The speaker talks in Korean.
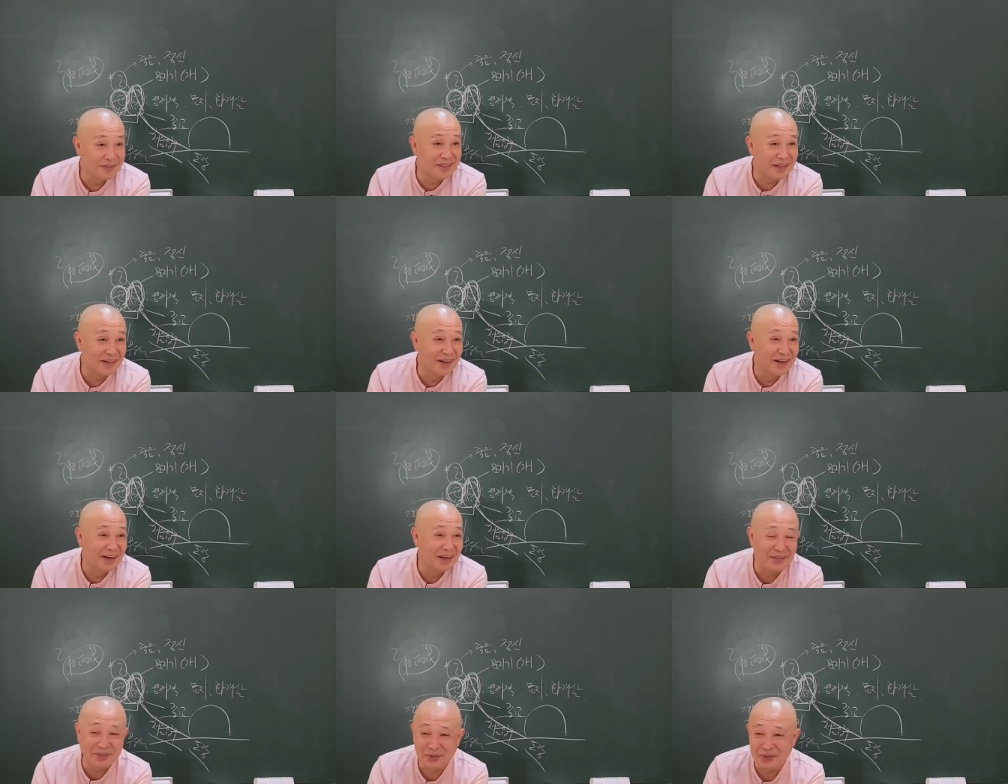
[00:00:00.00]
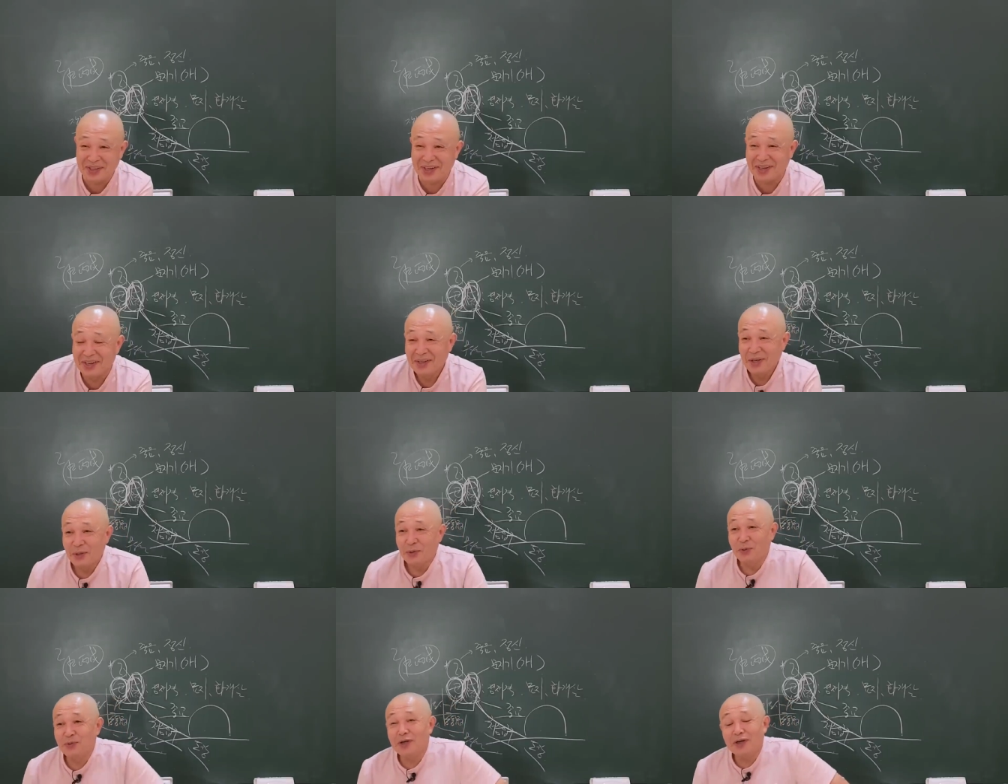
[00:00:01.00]
그렇잖아. 도사가,
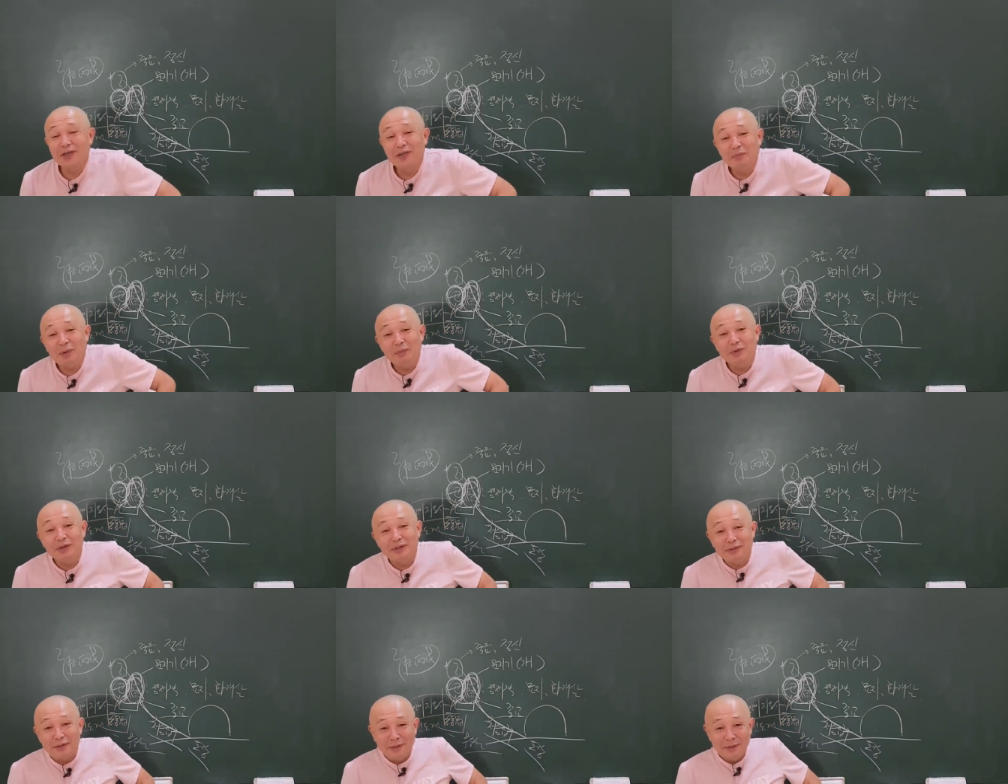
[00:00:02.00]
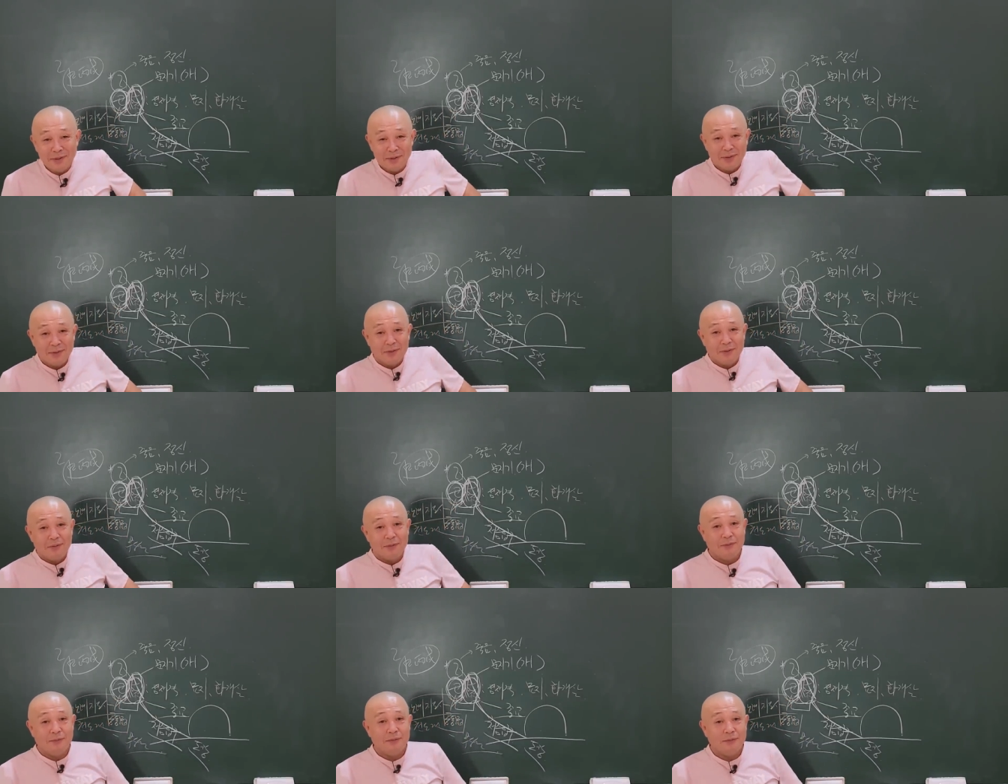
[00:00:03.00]
도사가 힙합 하겠어?
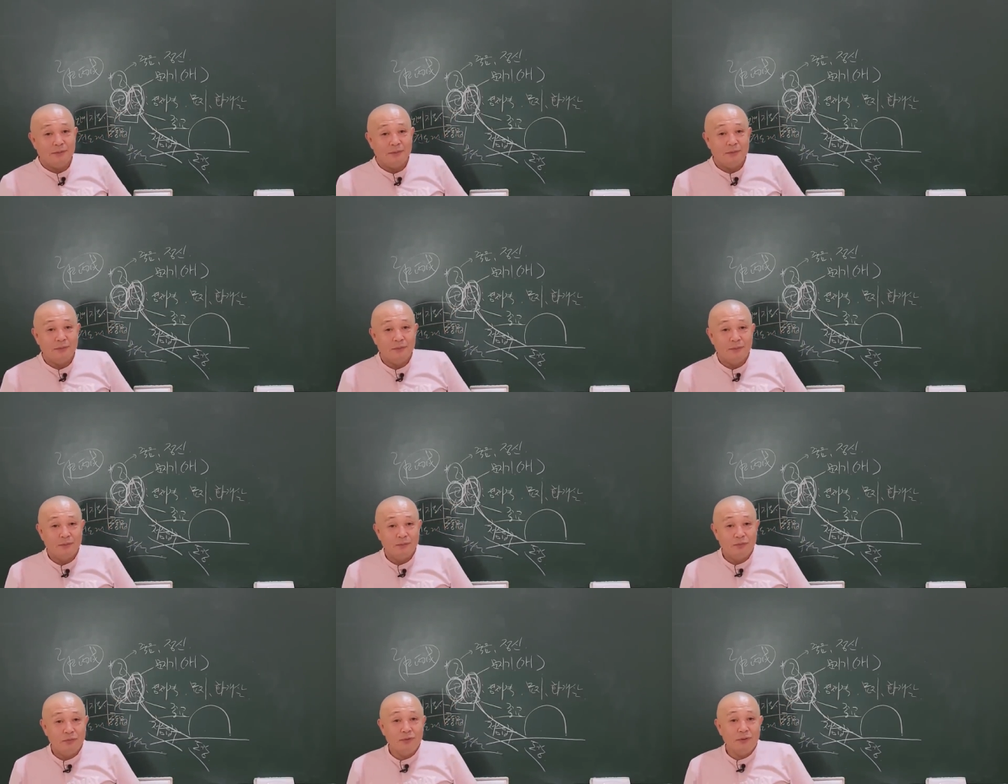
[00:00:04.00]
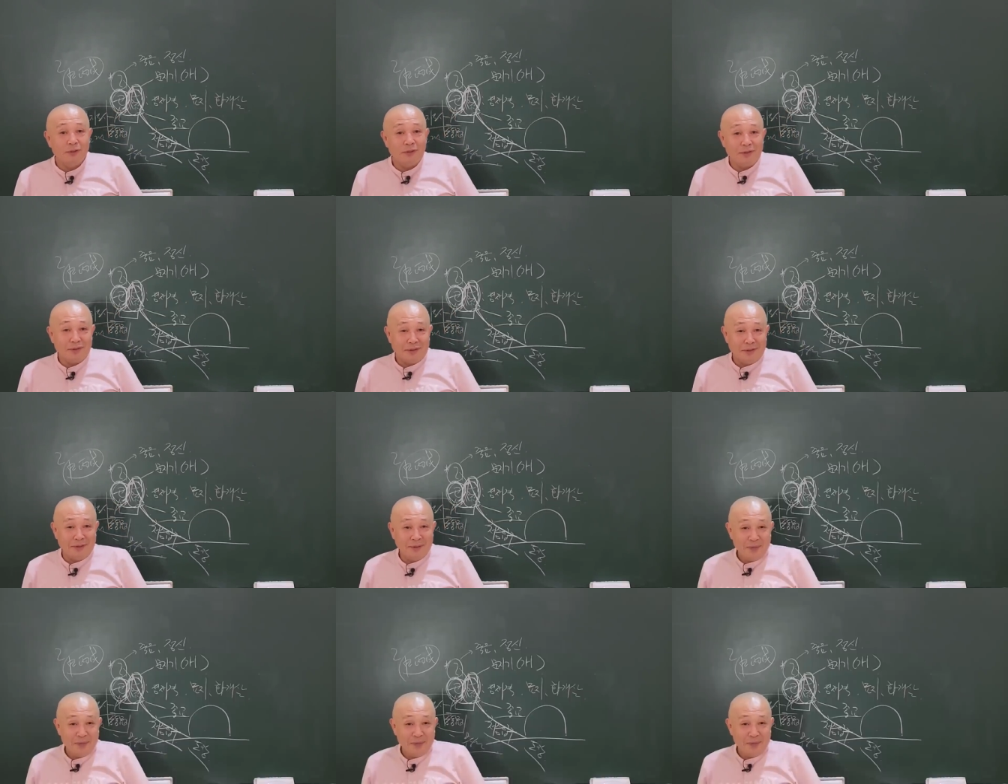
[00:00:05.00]
음. 불경이 하겠지.